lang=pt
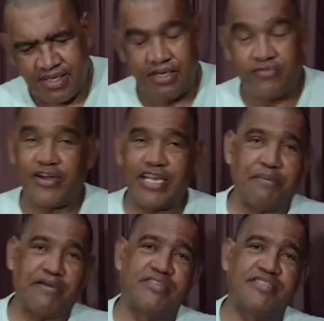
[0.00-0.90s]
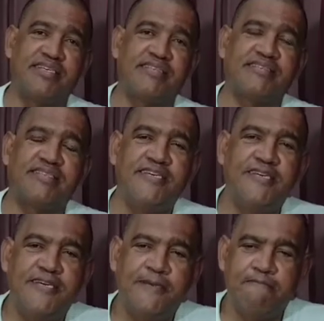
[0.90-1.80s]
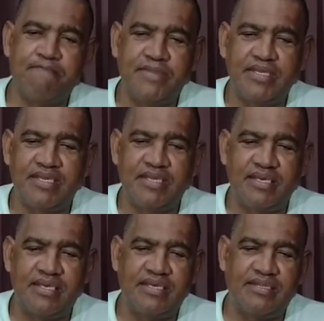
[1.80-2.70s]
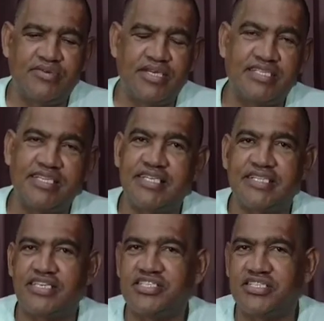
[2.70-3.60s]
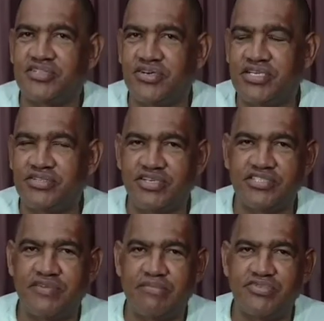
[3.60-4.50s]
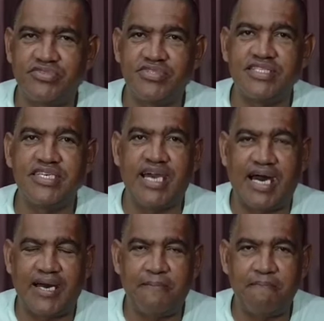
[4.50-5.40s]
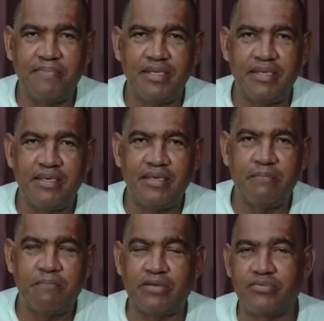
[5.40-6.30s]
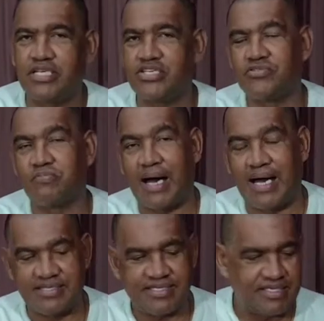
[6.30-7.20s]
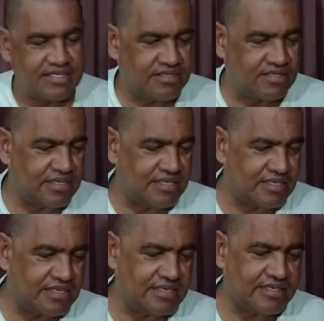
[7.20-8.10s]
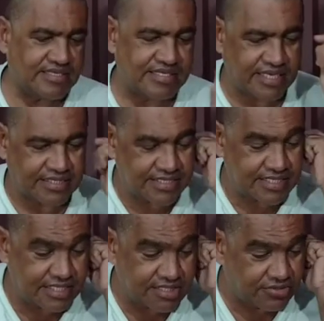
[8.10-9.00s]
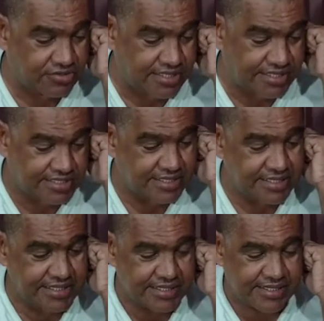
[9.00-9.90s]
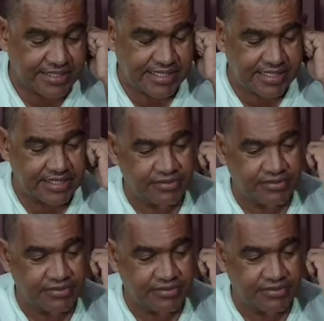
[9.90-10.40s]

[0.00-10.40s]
Eu falei para vocês que durante essa trajetória nós vamos nos guiar pelo texto base de, da, das Sagradas Escrituras. Né?